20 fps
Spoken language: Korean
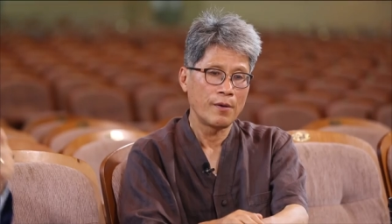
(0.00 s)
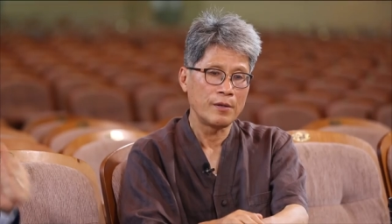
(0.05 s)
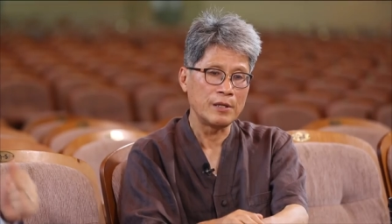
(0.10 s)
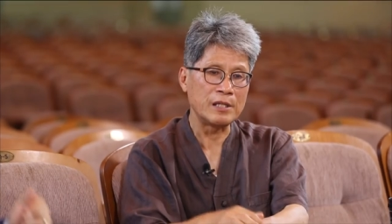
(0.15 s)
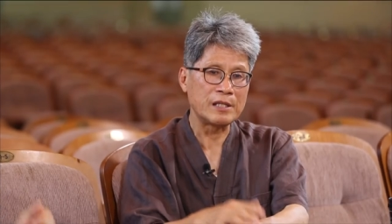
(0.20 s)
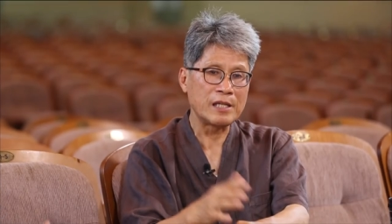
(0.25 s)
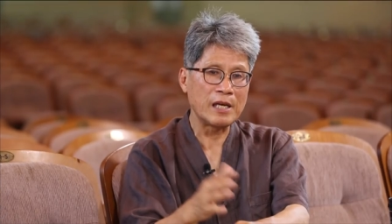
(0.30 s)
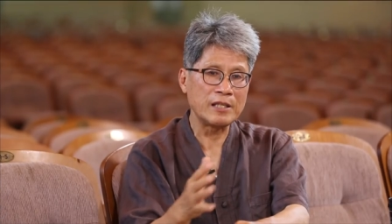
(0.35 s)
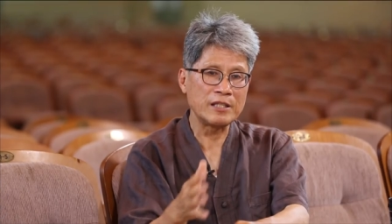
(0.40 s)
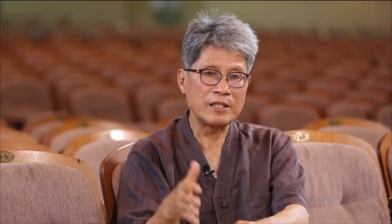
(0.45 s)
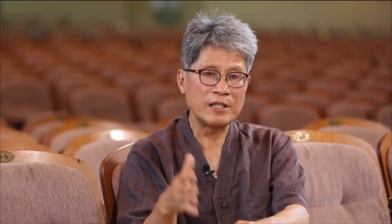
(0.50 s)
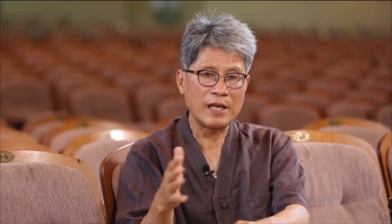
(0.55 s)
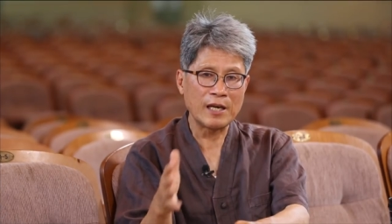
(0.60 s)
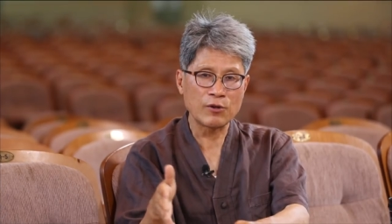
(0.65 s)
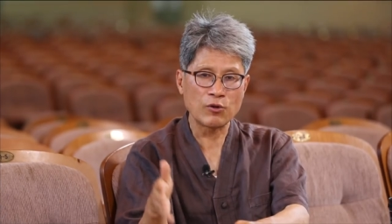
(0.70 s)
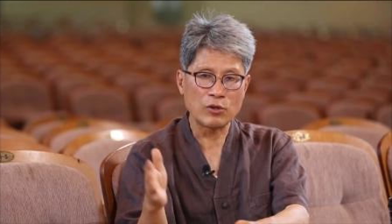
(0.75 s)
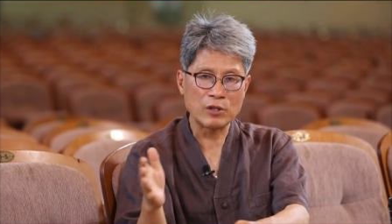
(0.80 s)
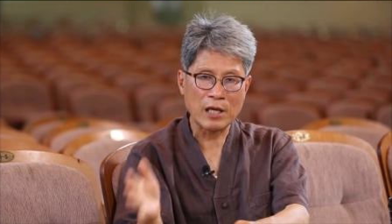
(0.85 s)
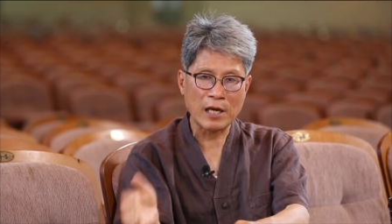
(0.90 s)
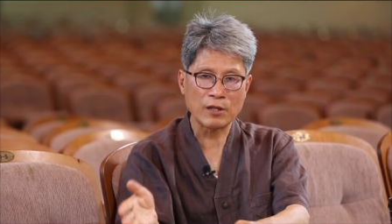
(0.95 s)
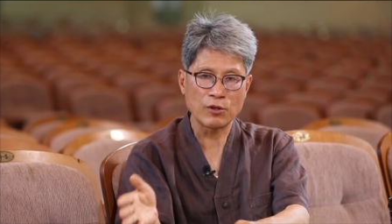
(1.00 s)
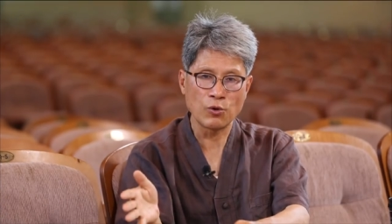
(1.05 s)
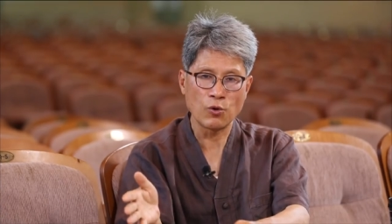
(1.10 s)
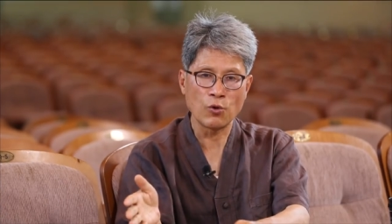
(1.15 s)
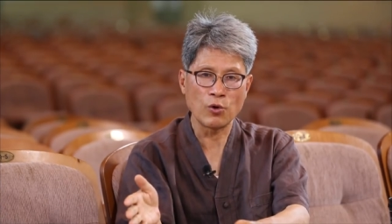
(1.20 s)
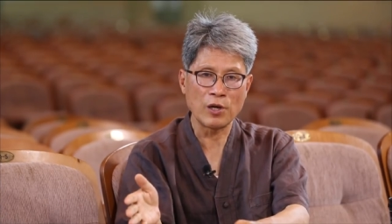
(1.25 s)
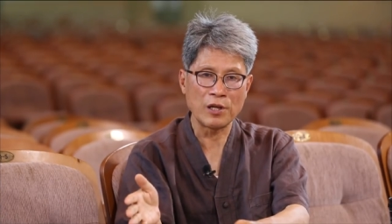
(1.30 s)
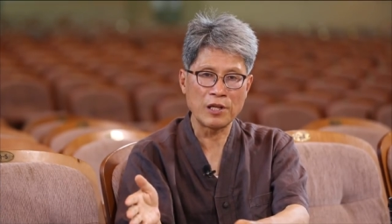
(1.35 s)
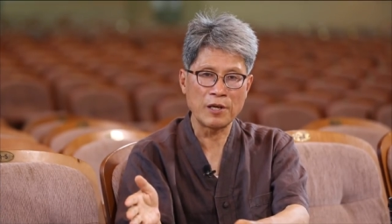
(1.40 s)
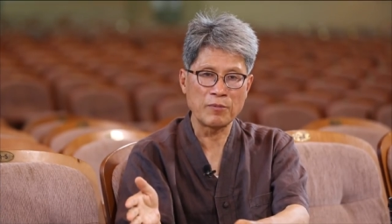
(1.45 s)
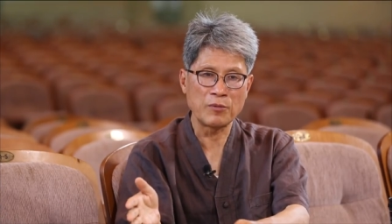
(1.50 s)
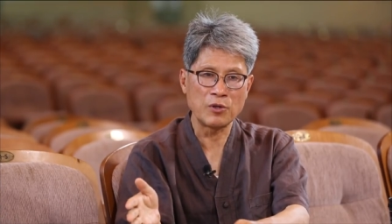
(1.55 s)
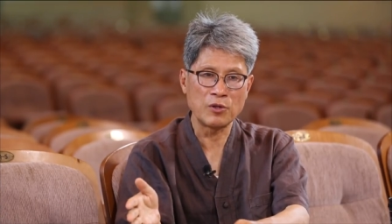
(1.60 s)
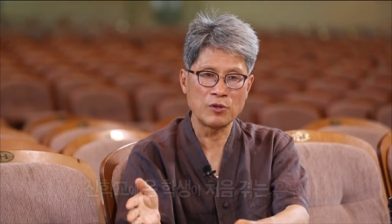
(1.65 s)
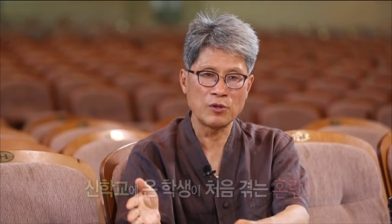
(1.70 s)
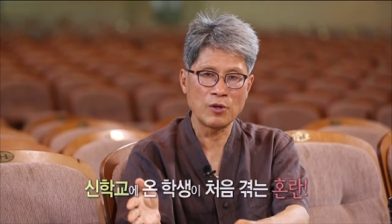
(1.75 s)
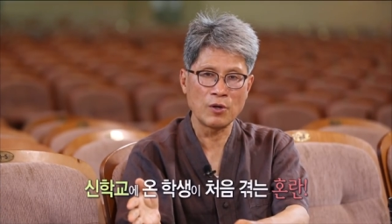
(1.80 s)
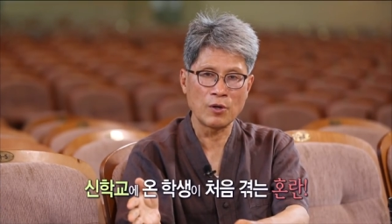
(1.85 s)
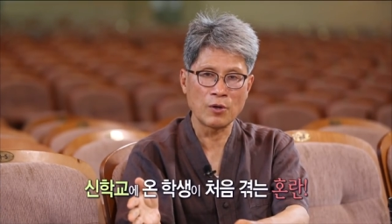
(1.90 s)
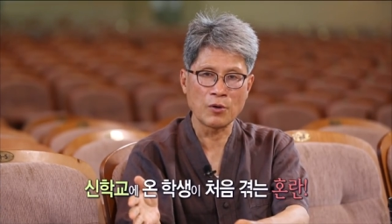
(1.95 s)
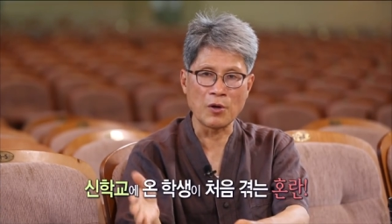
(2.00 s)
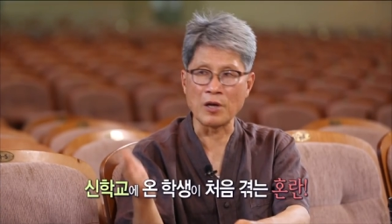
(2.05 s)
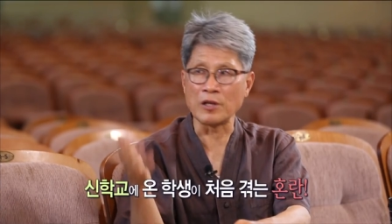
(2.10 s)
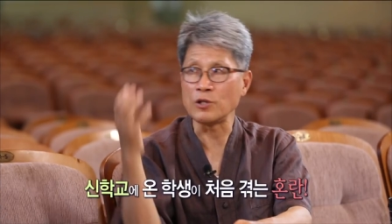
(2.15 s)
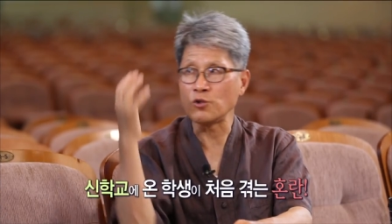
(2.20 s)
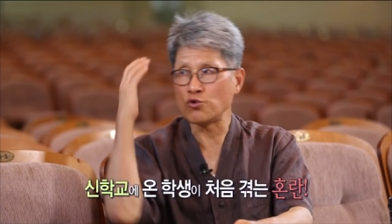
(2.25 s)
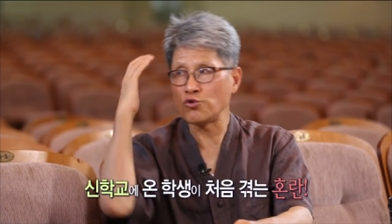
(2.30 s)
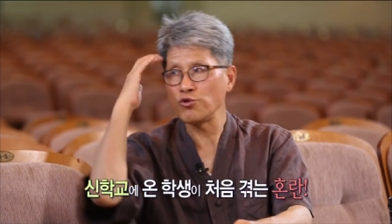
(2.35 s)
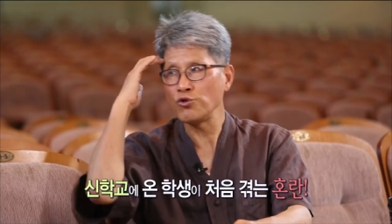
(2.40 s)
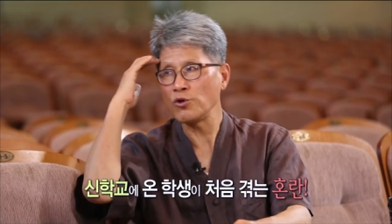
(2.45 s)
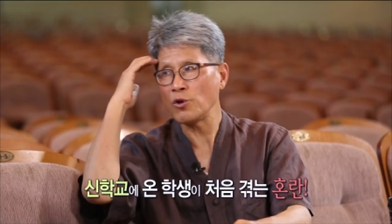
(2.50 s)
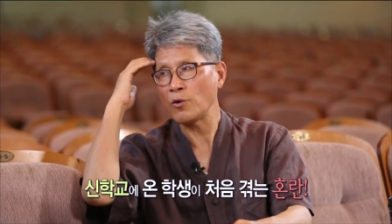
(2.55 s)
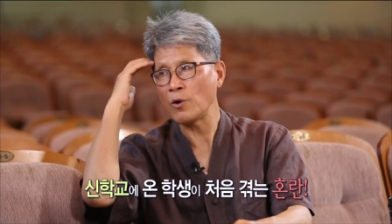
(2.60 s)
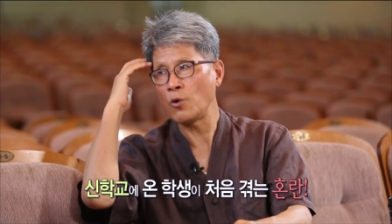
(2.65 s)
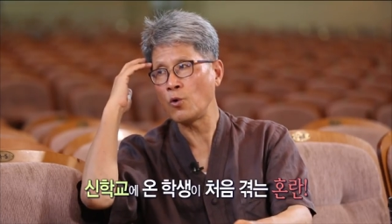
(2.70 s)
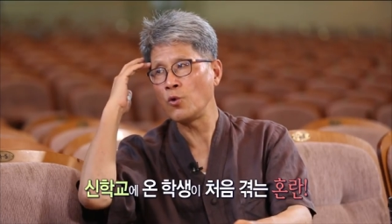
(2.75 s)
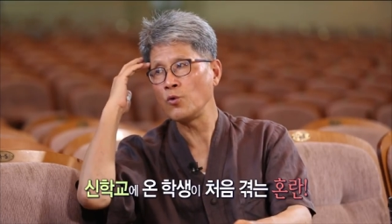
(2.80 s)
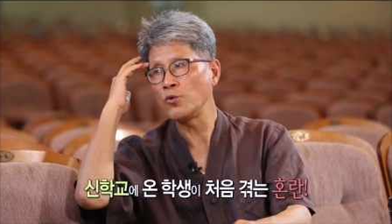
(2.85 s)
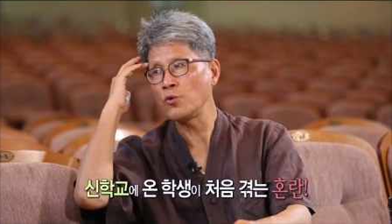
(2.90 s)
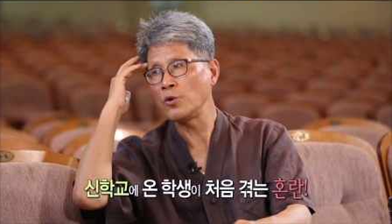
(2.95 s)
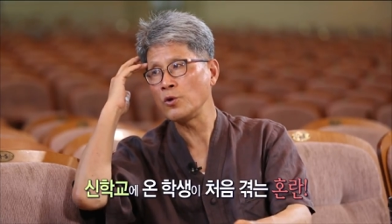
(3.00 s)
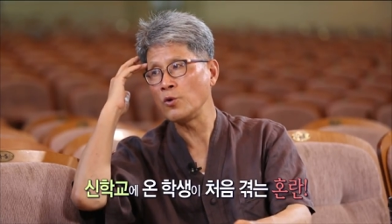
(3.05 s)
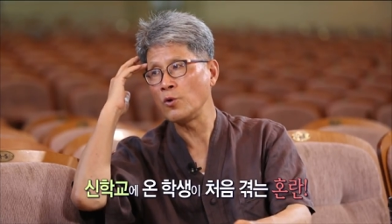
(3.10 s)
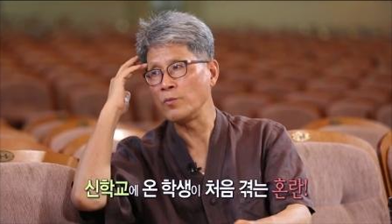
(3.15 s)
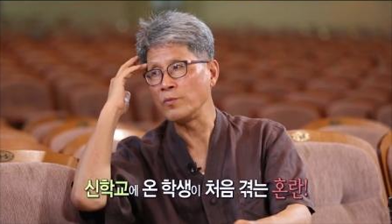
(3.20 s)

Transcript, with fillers: 일단 신학교 딱 들어오게 되면은요 굉장히 충격과 혼돈이